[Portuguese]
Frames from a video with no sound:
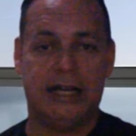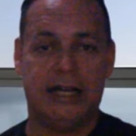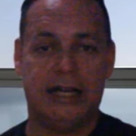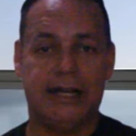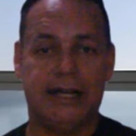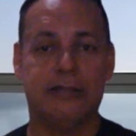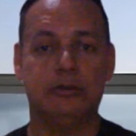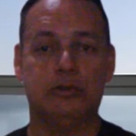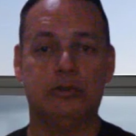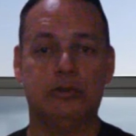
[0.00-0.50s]

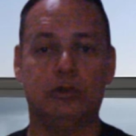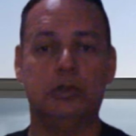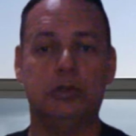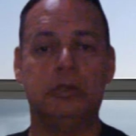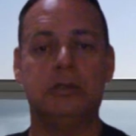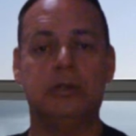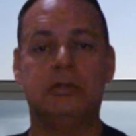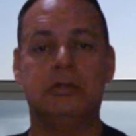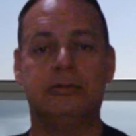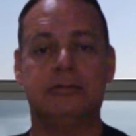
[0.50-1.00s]
O
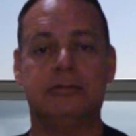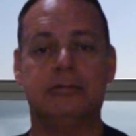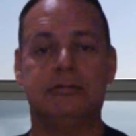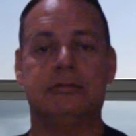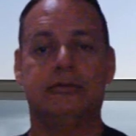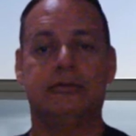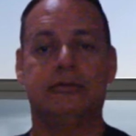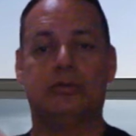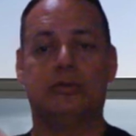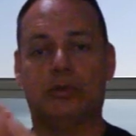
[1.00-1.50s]
Augusto
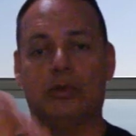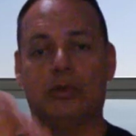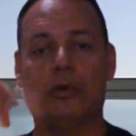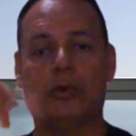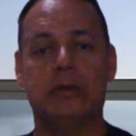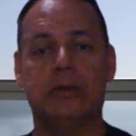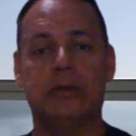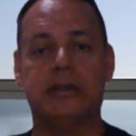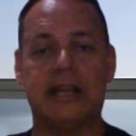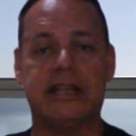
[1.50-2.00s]
Melo
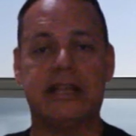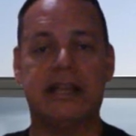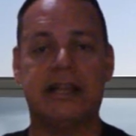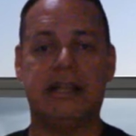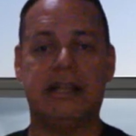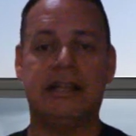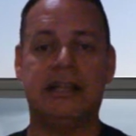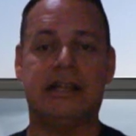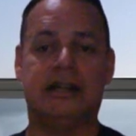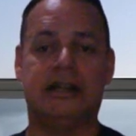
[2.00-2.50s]

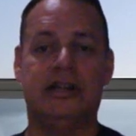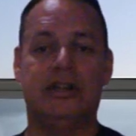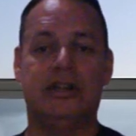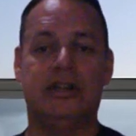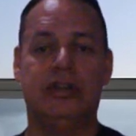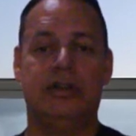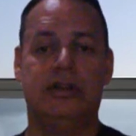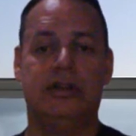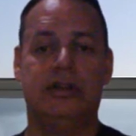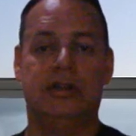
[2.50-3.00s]

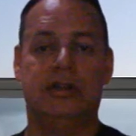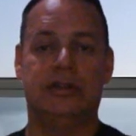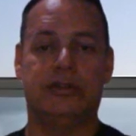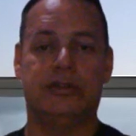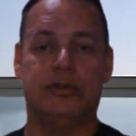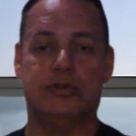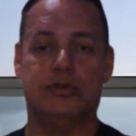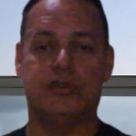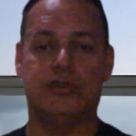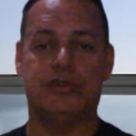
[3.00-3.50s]
arrotou
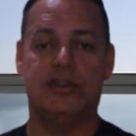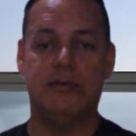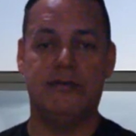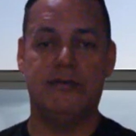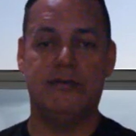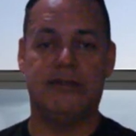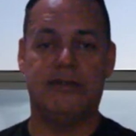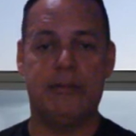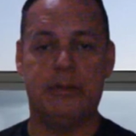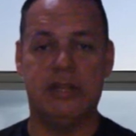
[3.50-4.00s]

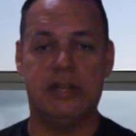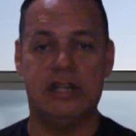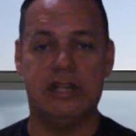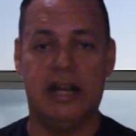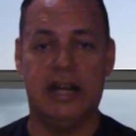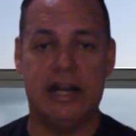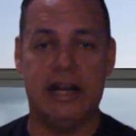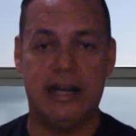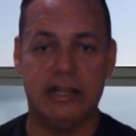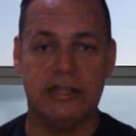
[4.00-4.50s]
toda
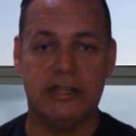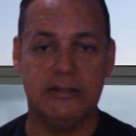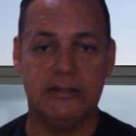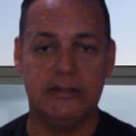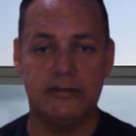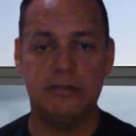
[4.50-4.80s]
aquela